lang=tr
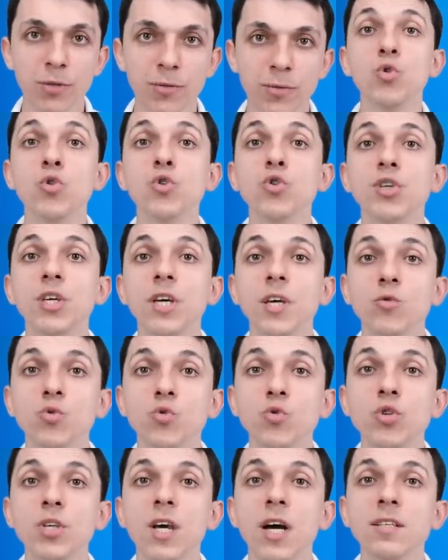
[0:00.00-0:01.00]
Türkiye
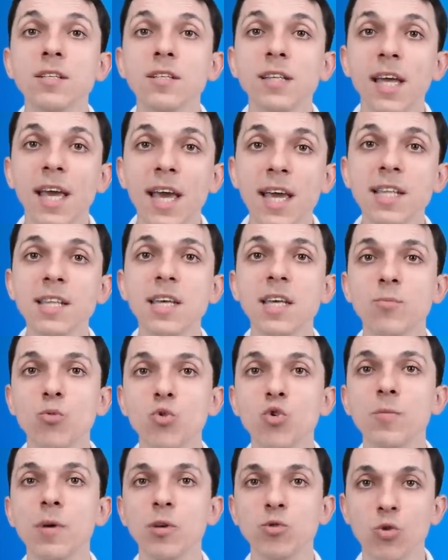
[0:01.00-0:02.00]
dünyanın en iyi
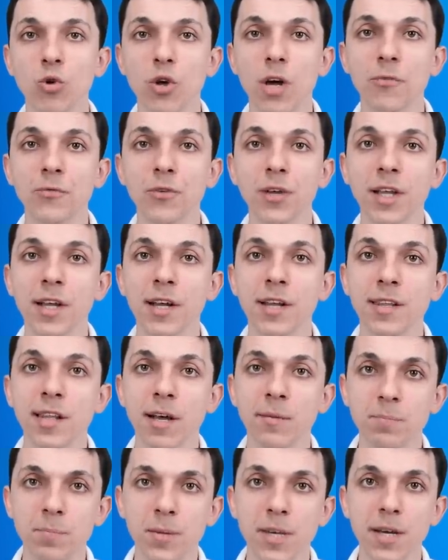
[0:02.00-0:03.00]
büyüme
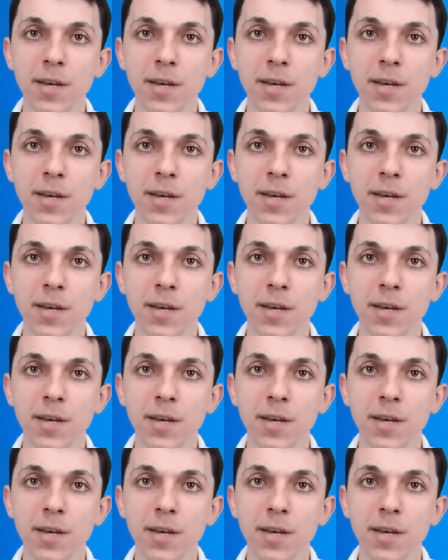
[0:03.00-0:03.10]
coğrafyalarından